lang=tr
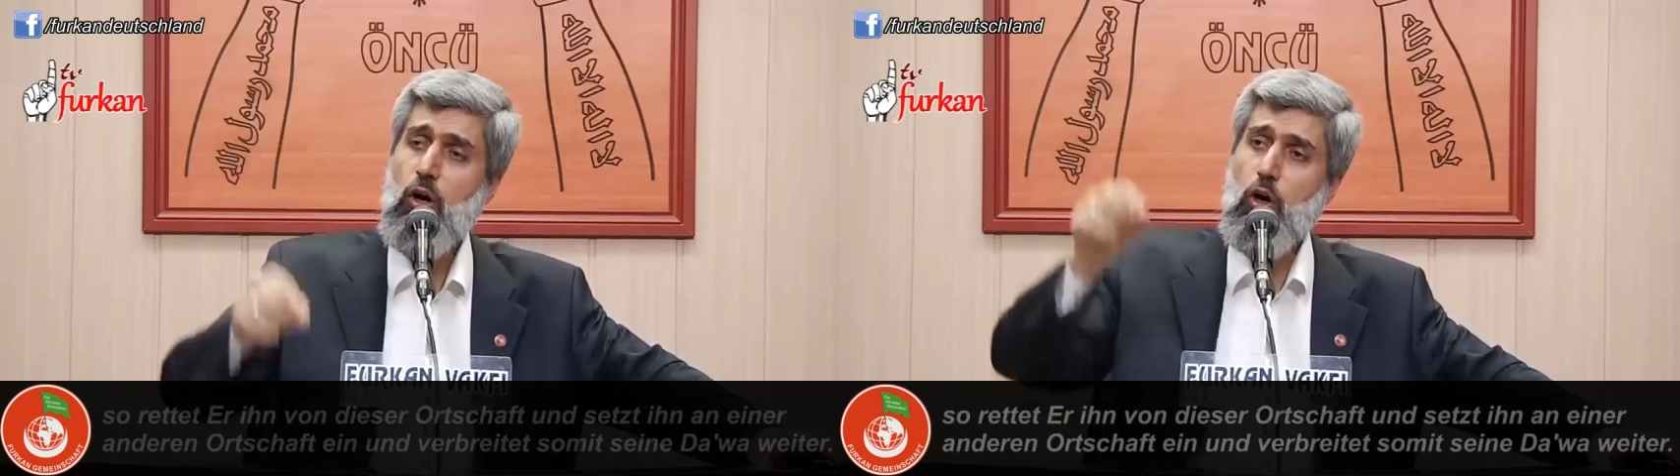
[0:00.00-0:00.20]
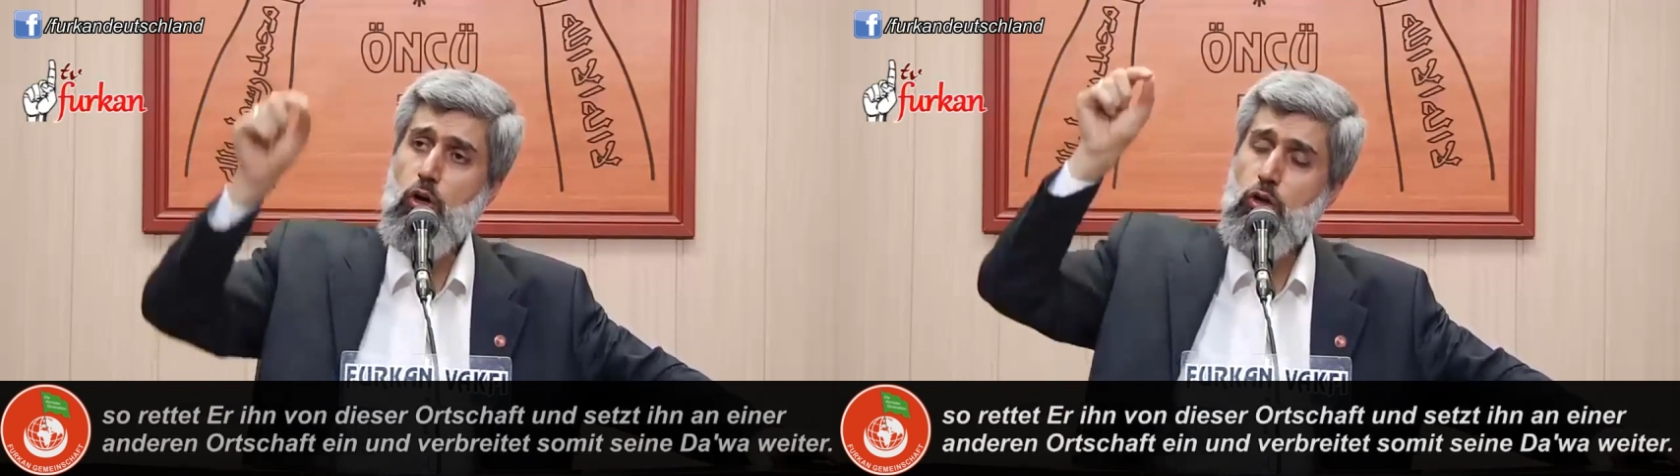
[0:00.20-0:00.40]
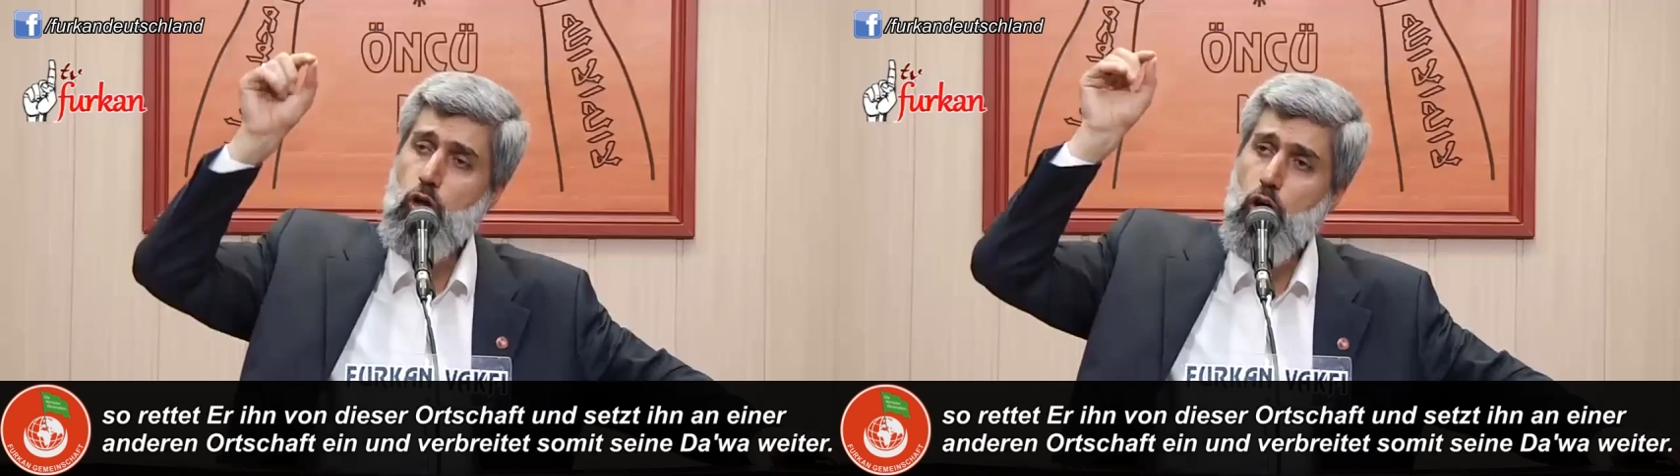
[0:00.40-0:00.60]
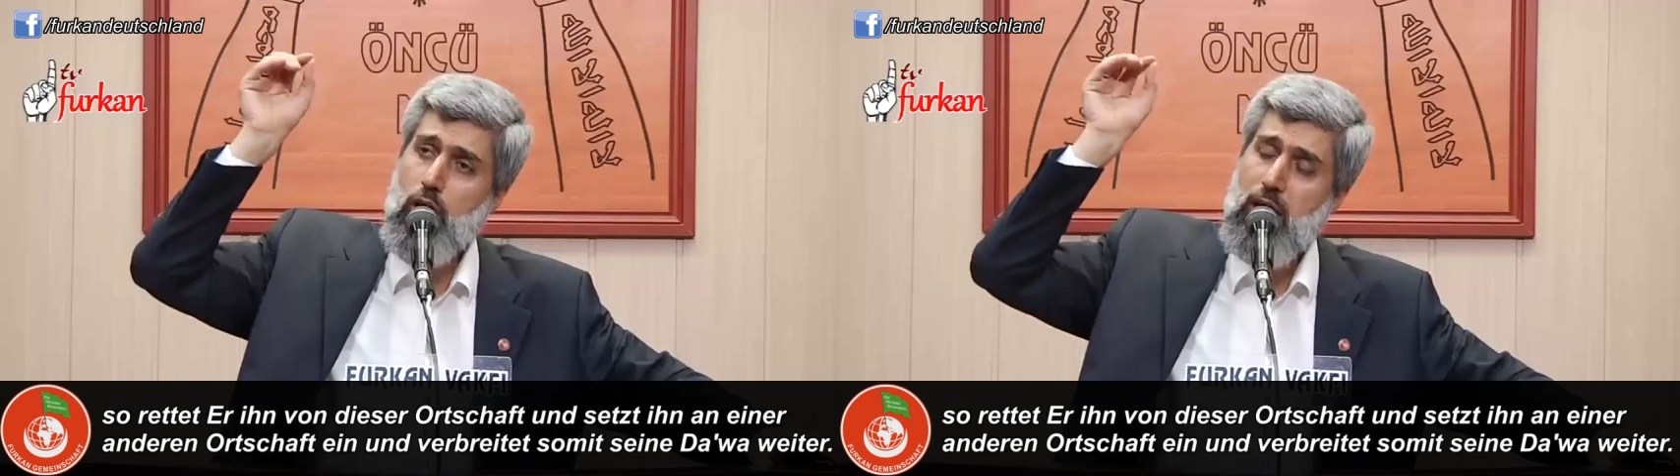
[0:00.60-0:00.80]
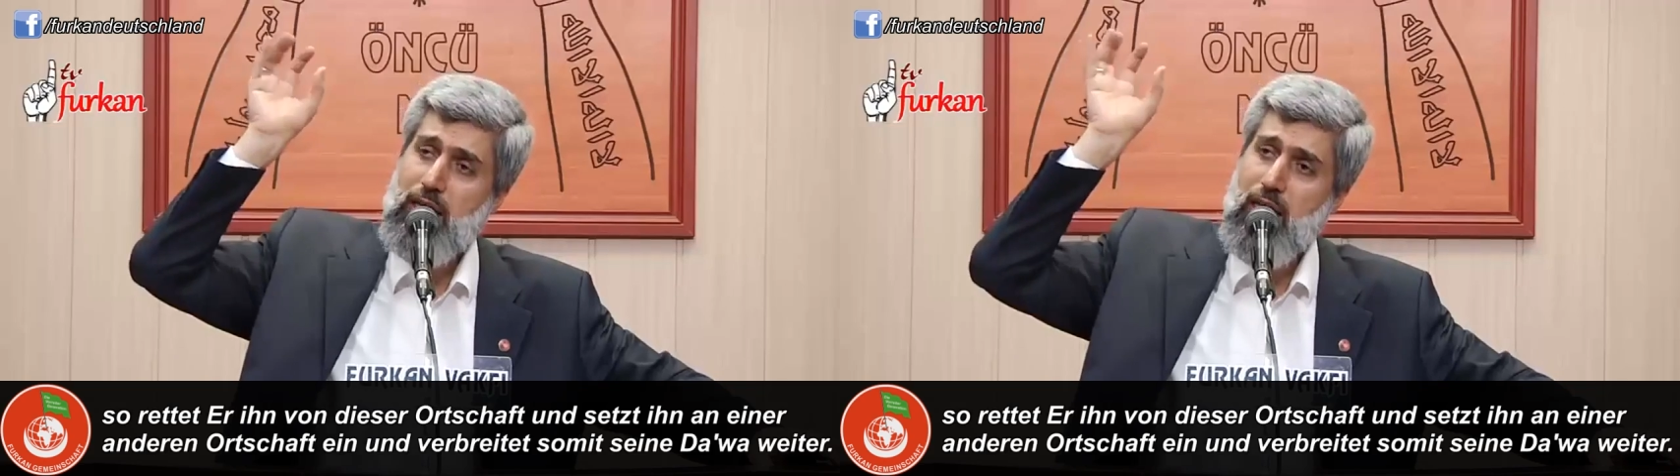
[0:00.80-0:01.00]
onu
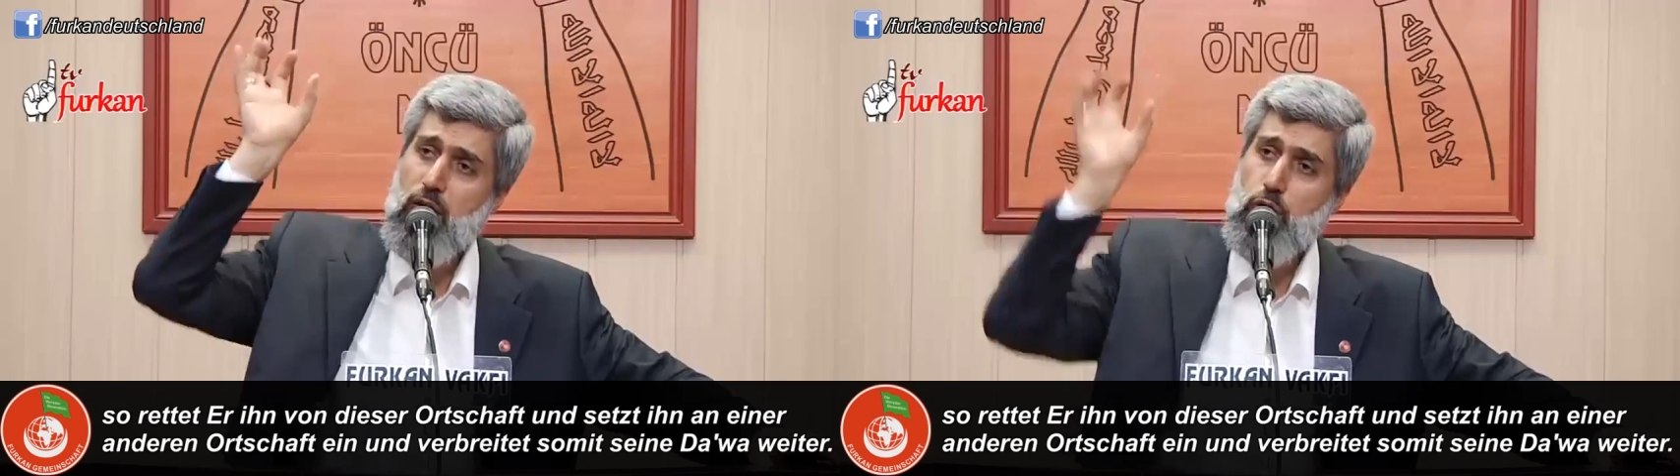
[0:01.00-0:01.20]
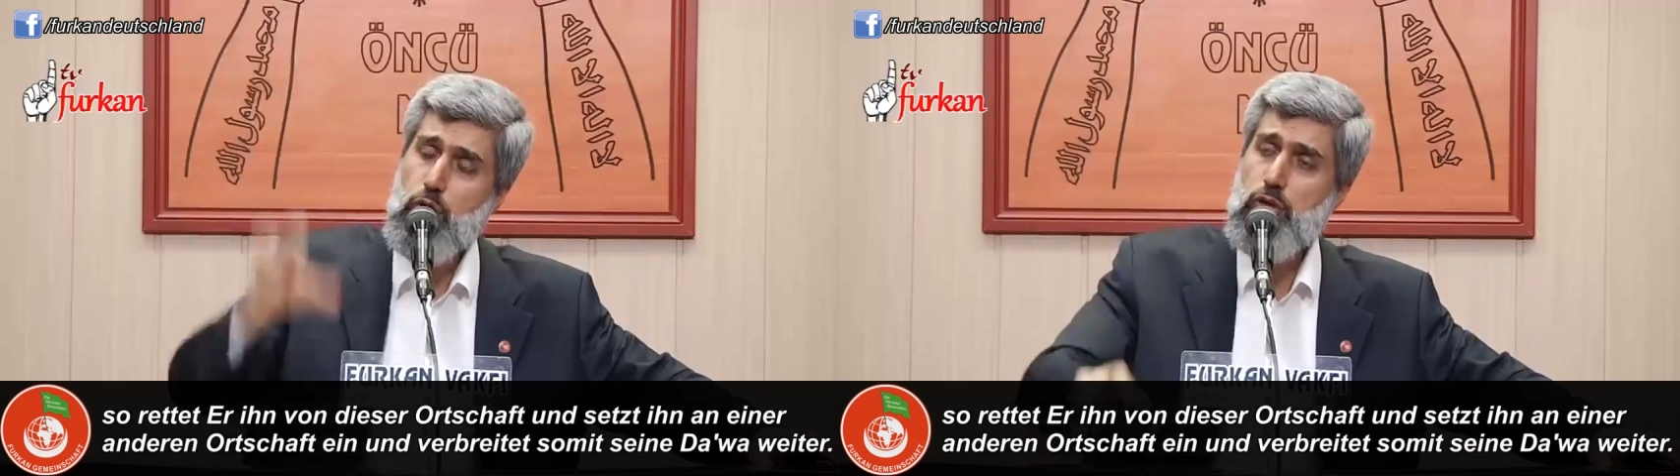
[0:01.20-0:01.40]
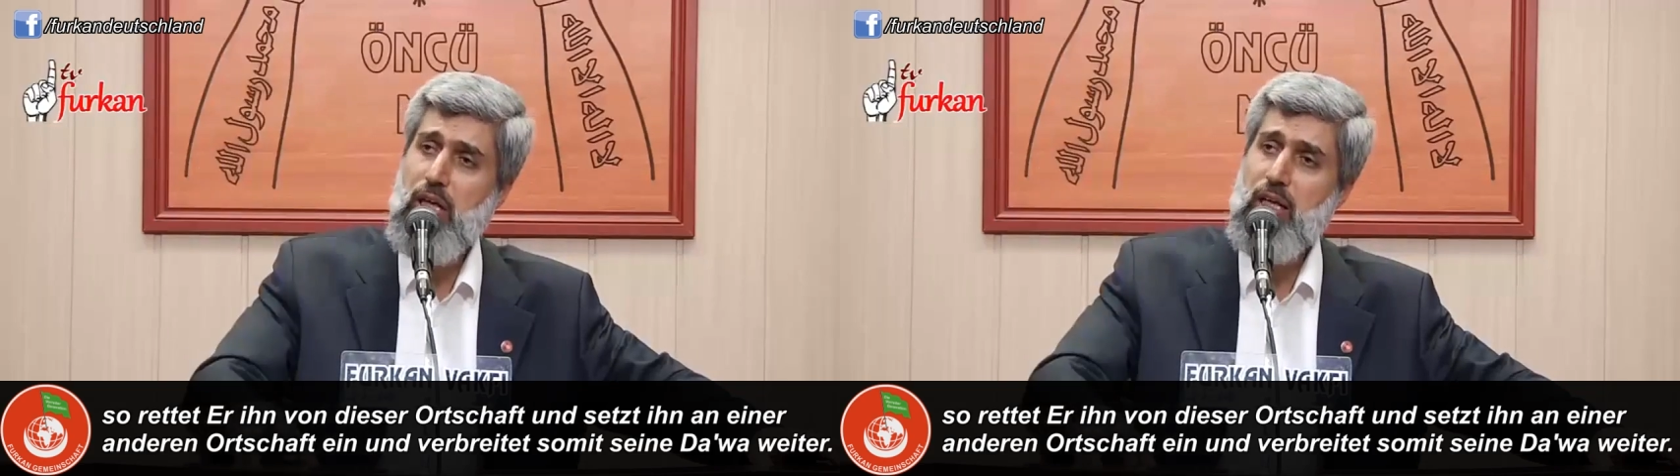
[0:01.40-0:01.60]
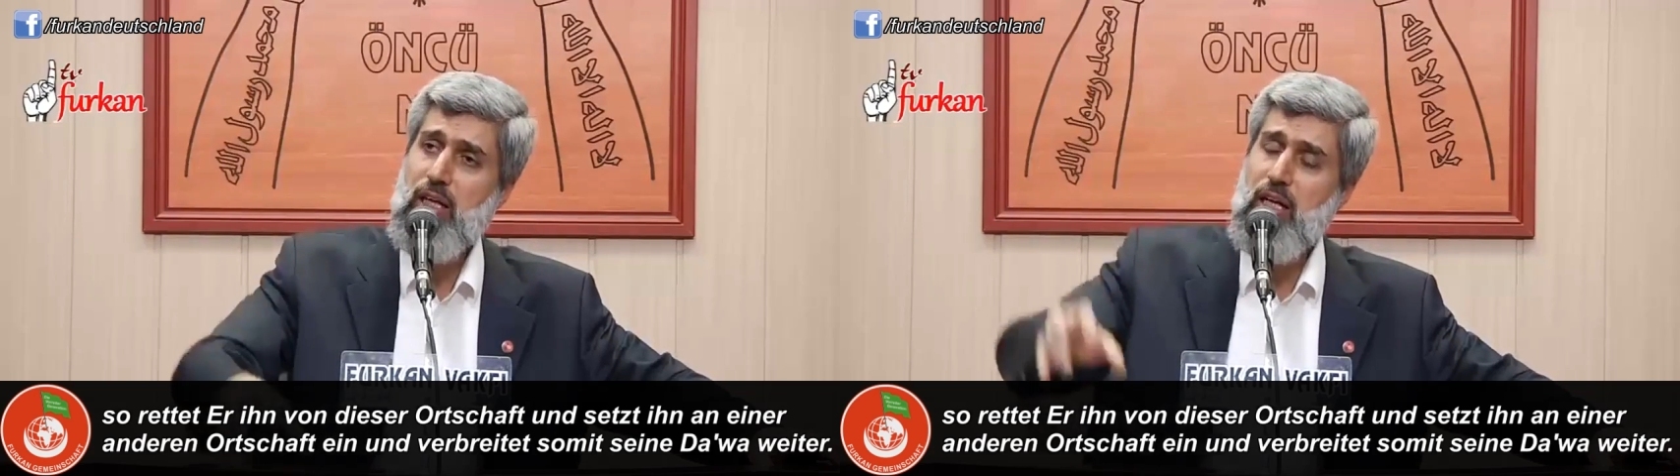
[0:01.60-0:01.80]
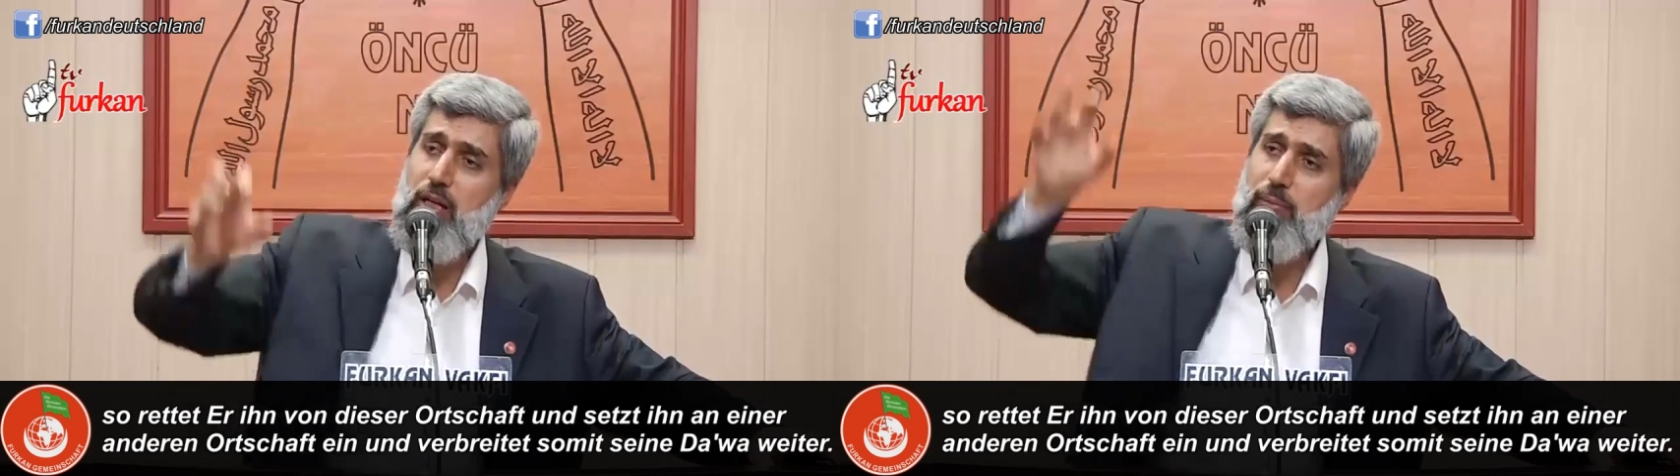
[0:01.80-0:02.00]
oradan
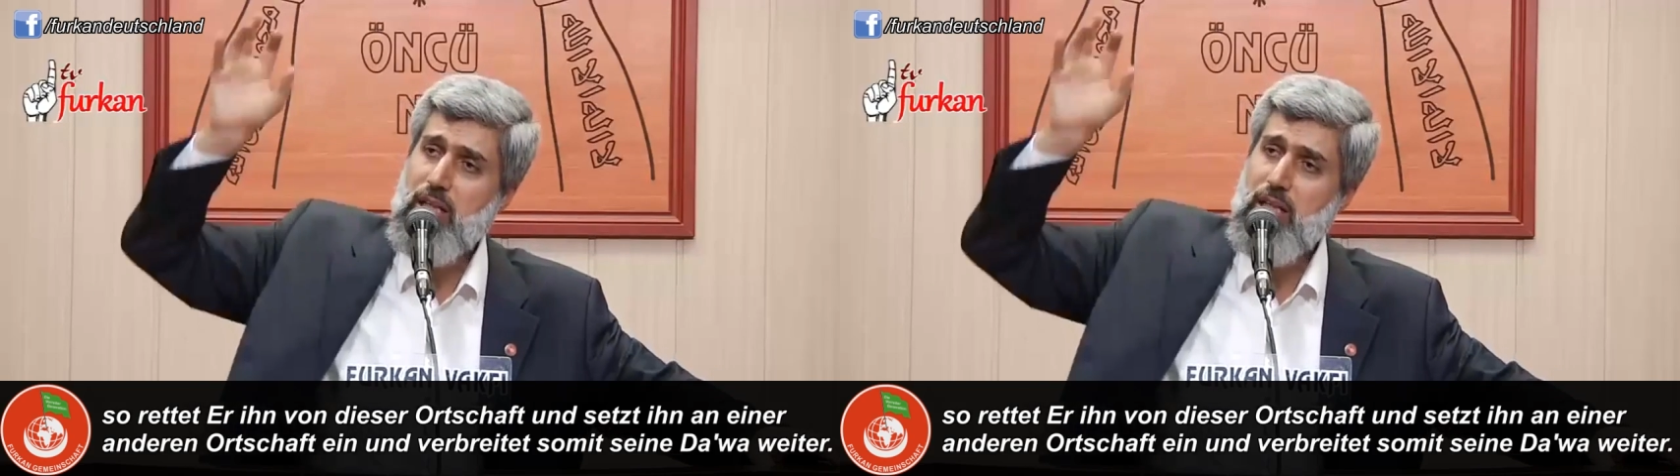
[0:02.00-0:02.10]
kurtarır,